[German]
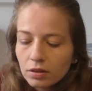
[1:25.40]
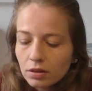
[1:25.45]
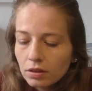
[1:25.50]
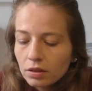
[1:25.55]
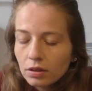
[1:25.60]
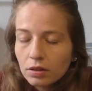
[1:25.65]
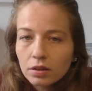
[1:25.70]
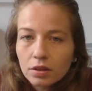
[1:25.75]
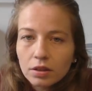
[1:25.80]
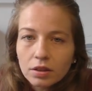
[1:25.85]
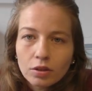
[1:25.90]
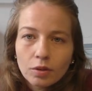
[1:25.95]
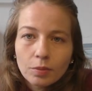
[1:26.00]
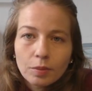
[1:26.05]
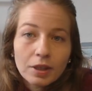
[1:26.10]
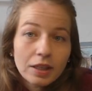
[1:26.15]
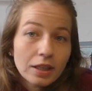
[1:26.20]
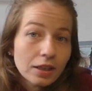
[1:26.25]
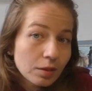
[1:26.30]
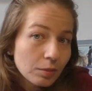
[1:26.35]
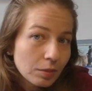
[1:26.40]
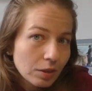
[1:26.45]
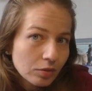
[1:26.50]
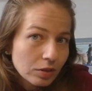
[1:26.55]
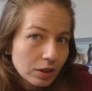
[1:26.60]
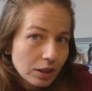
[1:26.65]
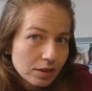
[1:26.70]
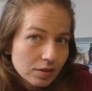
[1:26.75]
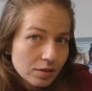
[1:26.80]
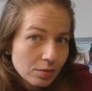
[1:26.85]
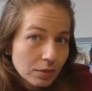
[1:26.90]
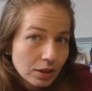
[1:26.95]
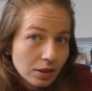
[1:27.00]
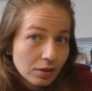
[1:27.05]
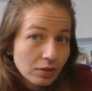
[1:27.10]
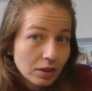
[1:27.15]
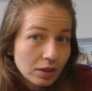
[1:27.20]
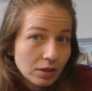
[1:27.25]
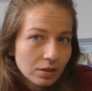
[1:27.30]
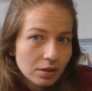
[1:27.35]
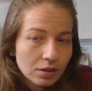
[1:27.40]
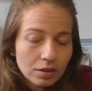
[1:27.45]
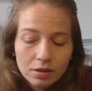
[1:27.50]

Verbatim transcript: Oh, ich könnte mein Handy mal auf leise machen, wa?